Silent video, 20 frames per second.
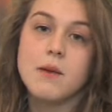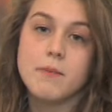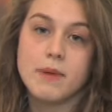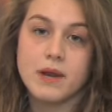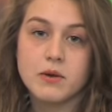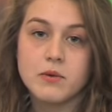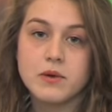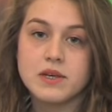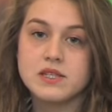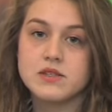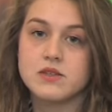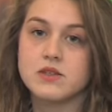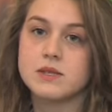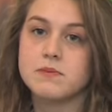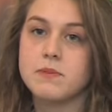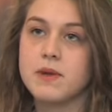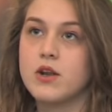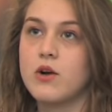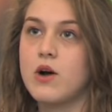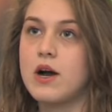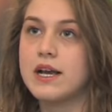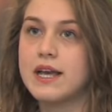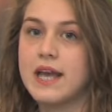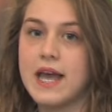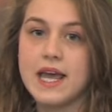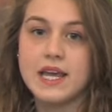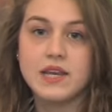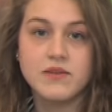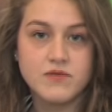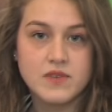per questo spero anche
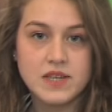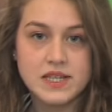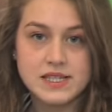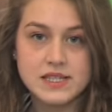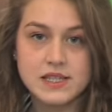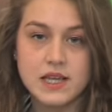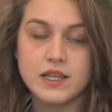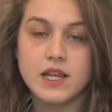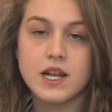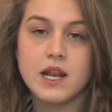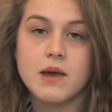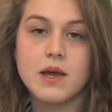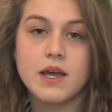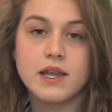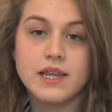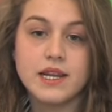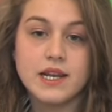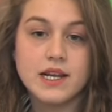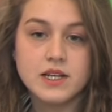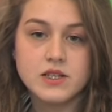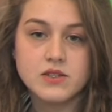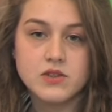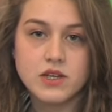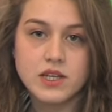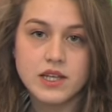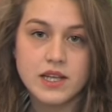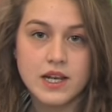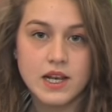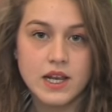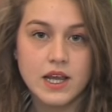in vista delle, delle
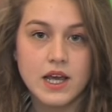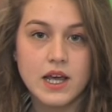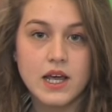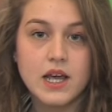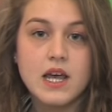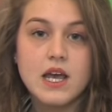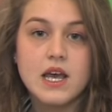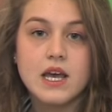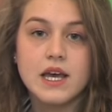elezioni, delle,